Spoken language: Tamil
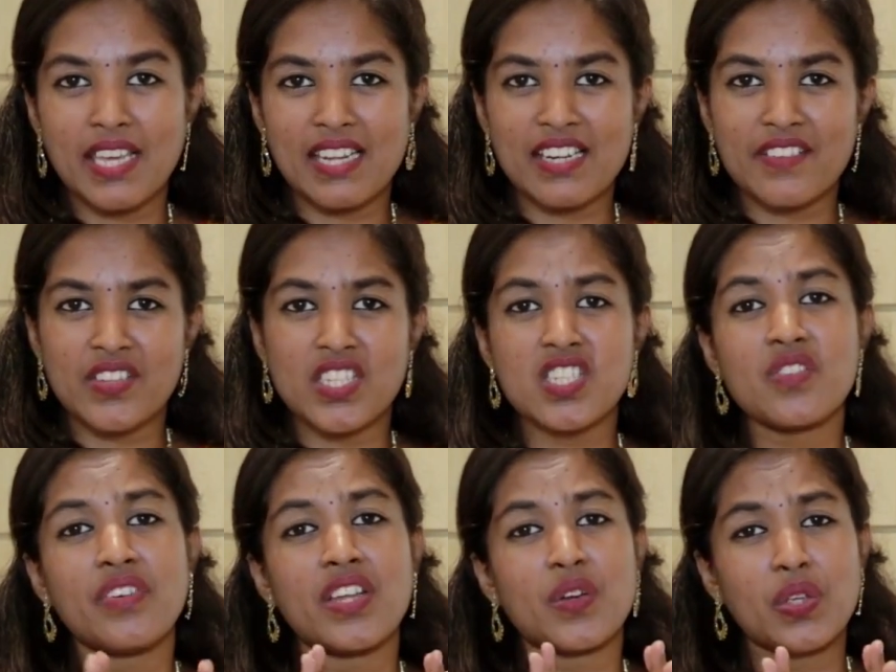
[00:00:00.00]
லேயரில்
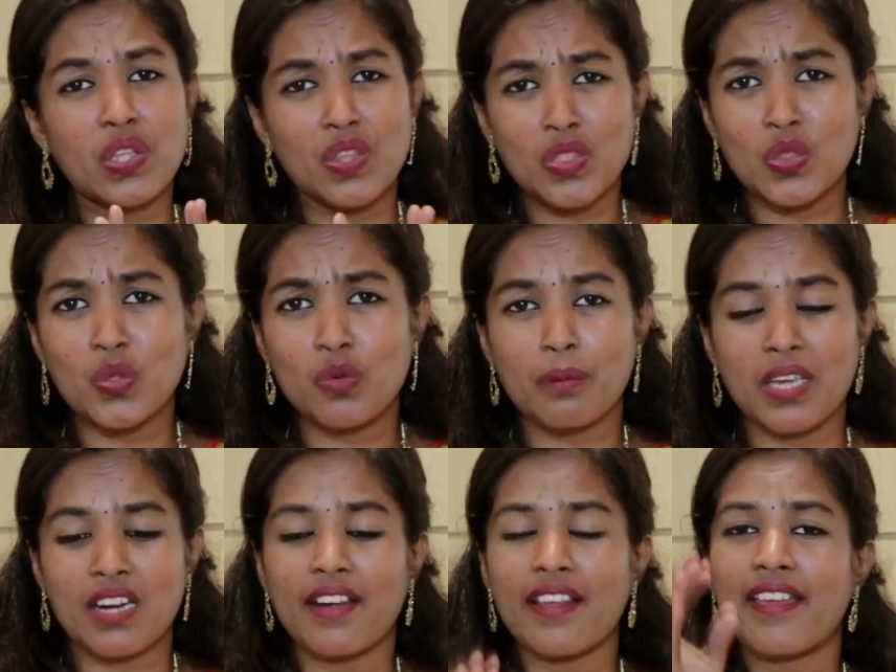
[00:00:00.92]
வந்துட்டு வேறு
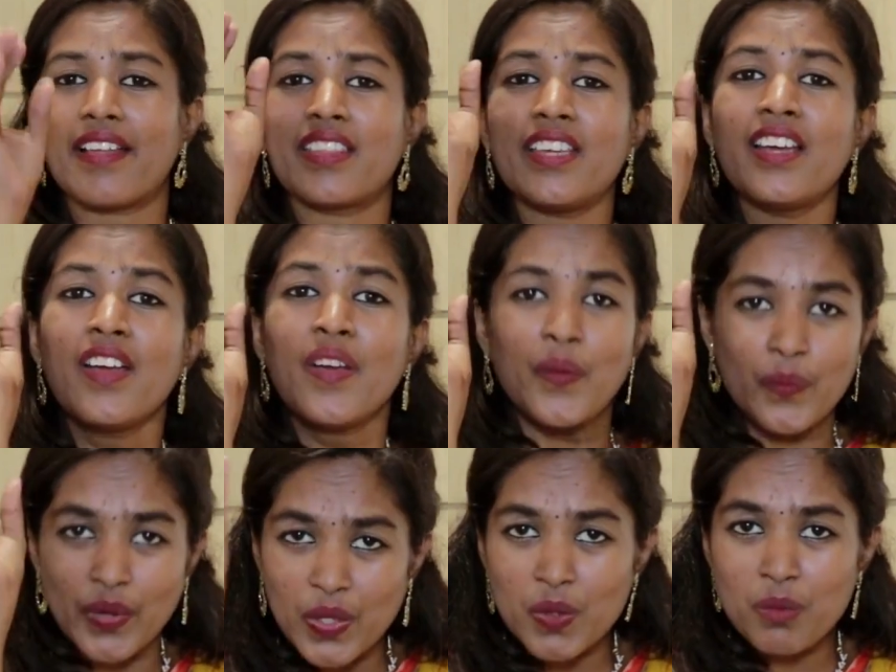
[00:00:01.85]
எதுவுமே கிடையாது
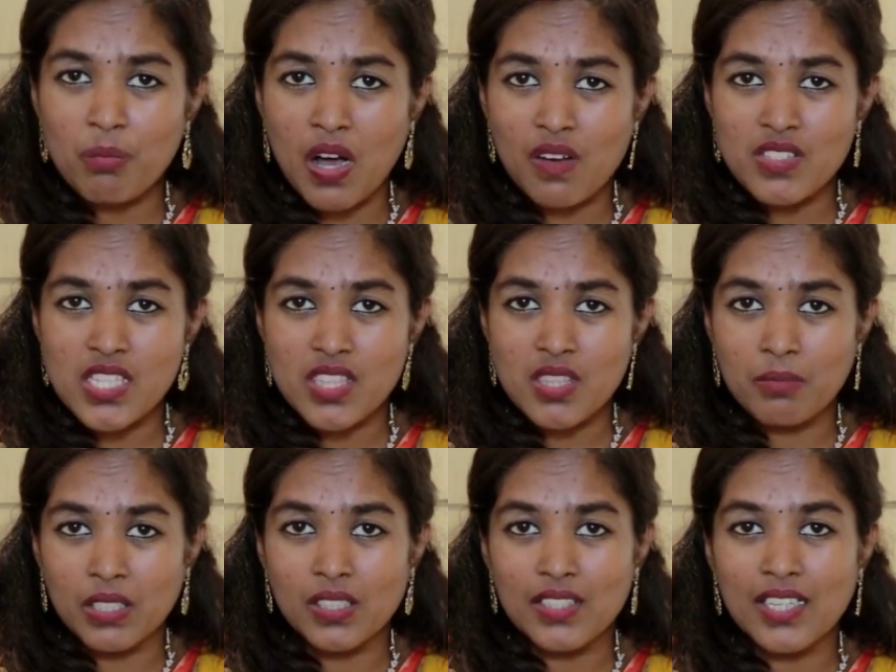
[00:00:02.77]
வெறும் மாவுச்சத்து
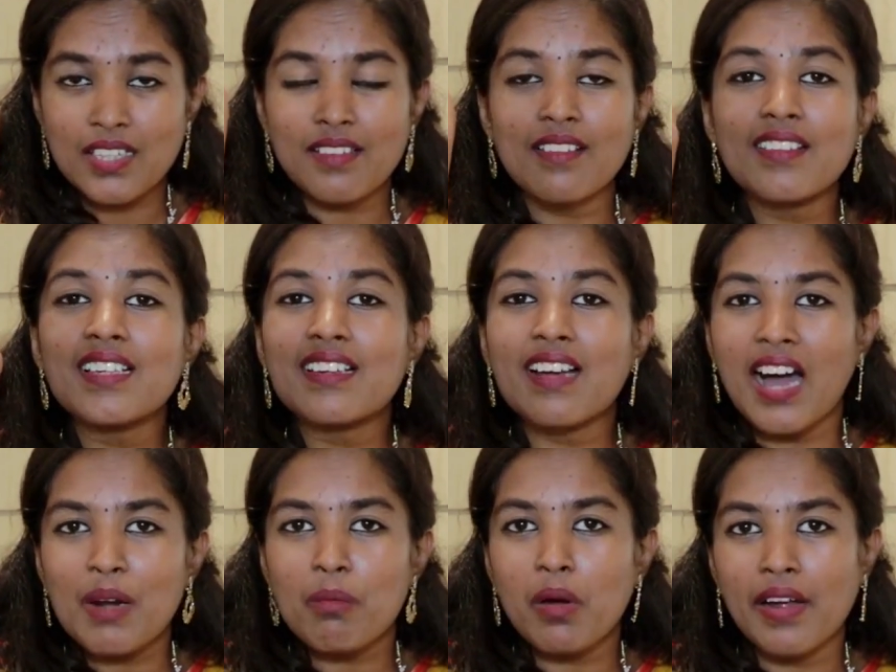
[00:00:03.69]
மட்டும்தான் இருக்குது அதாவது
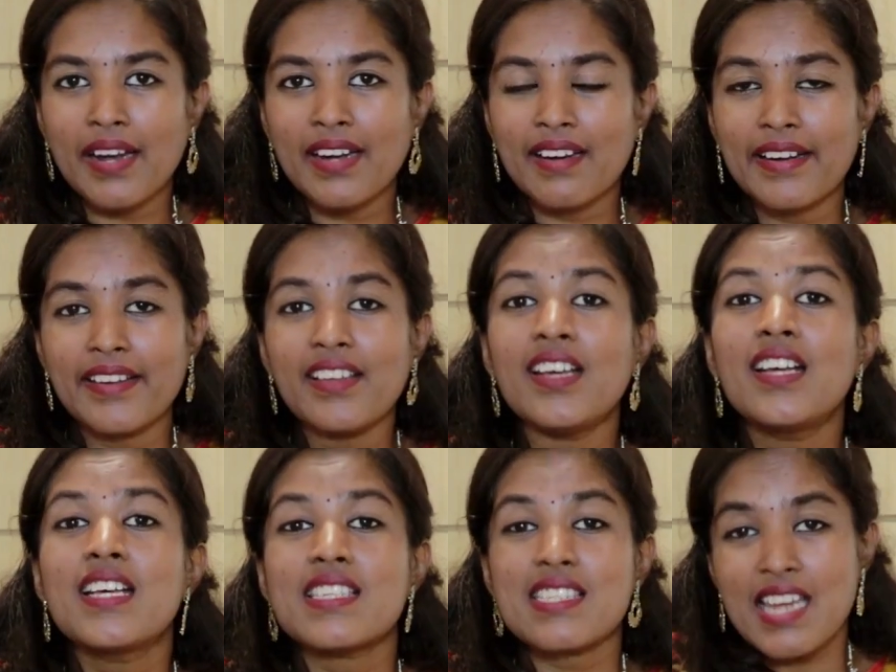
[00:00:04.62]
கார்போஹைட்ரேட்டு
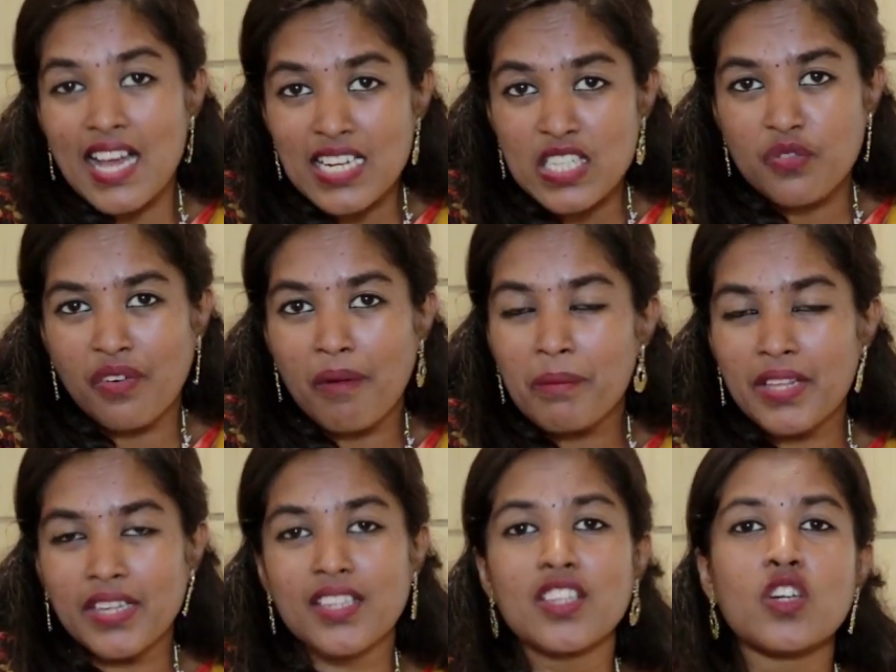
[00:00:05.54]
ஸ்டார்ச்
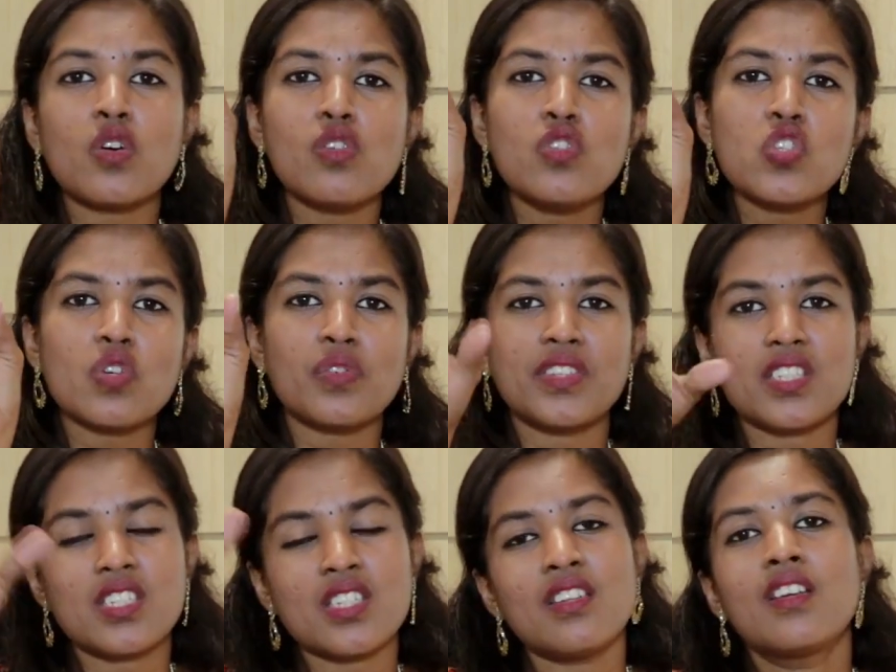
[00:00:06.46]
ஃபார்மில் இருக்குது கொஞ்சம்
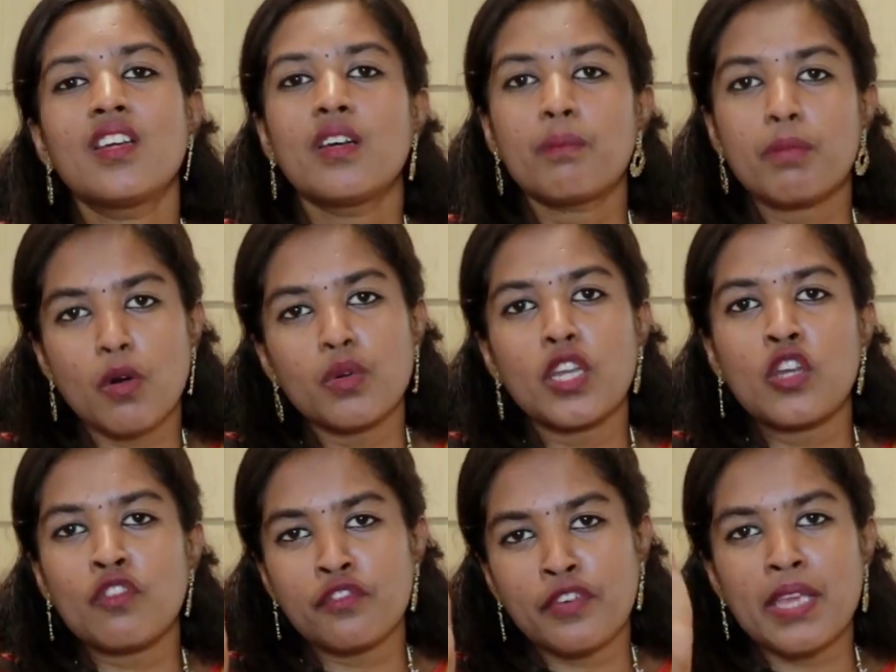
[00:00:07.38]
வந்துட்டு
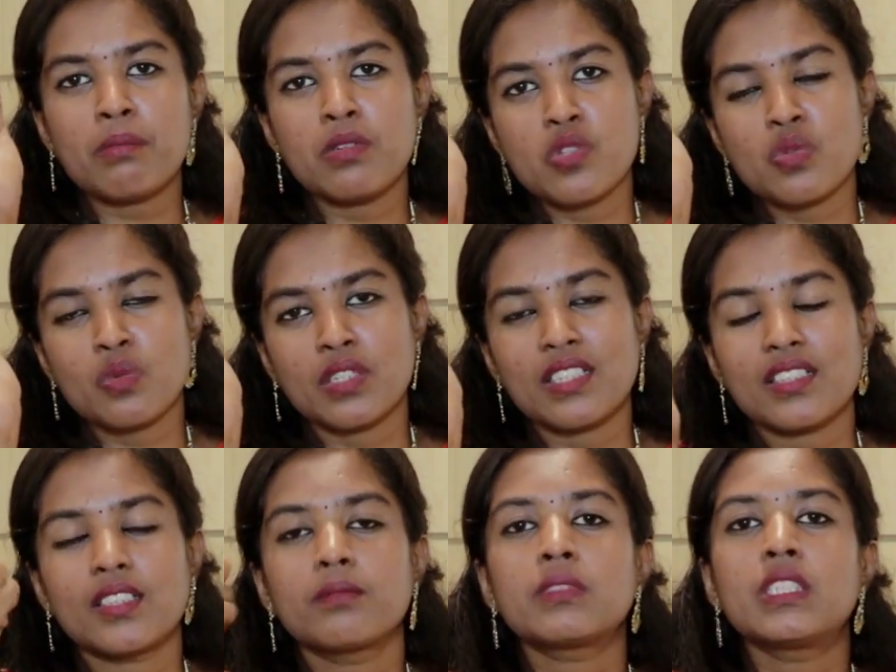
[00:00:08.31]
ப்ரோட்டீனும் ஃபைபர்ஸும்
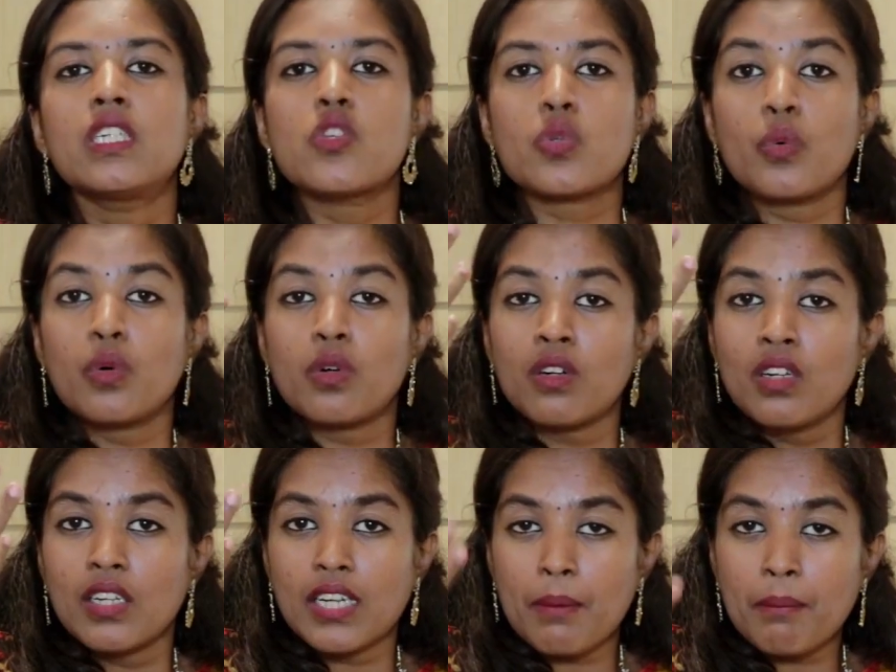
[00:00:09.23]
இருக்குது ஸோ
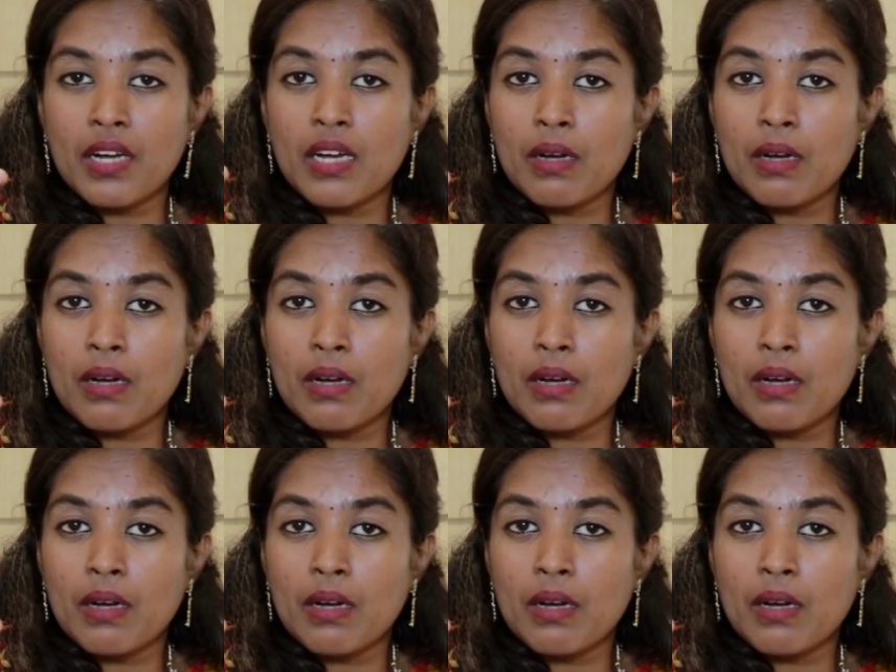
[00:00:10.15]
நம்ம